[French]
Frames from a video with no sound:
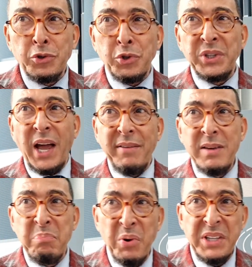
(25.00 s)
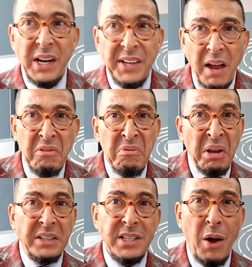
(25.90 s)
je, travaille pour quelqu'un
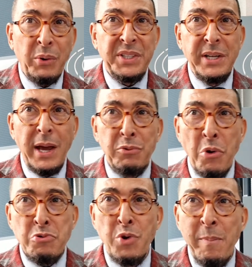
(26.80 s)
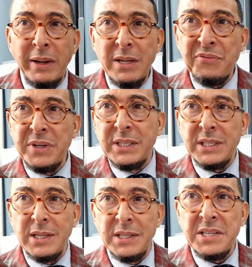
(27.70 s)
d'extraordinaire, de, magnifique,
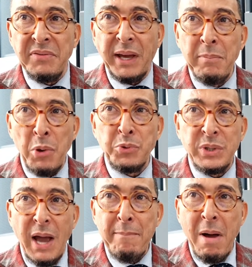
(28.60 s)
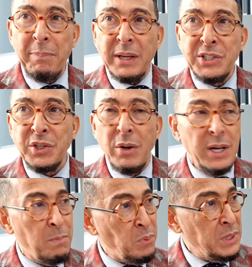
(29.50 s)
qui, vraiment en tout cas
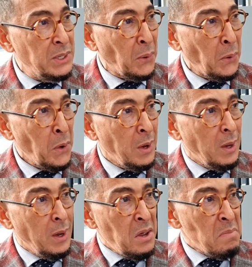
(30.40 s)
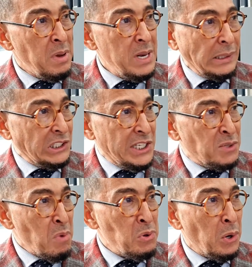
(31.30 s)
m'impressionne et puis euh,
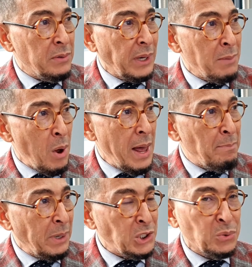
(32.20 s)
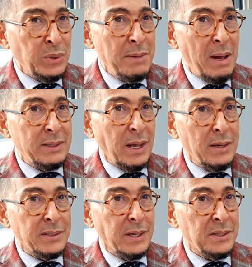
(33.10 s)
m'énergise, me donne vraiment la pêche tous les
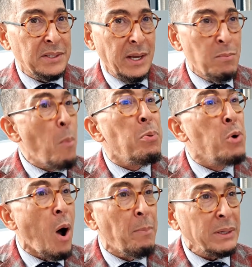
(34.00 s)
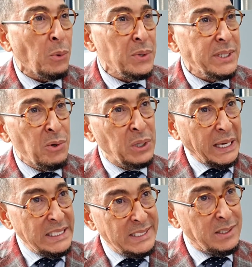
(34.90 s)
matins. C'est Mon plus grand patron, c'est le
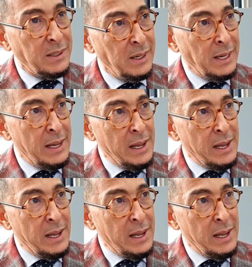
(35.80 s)
Christ.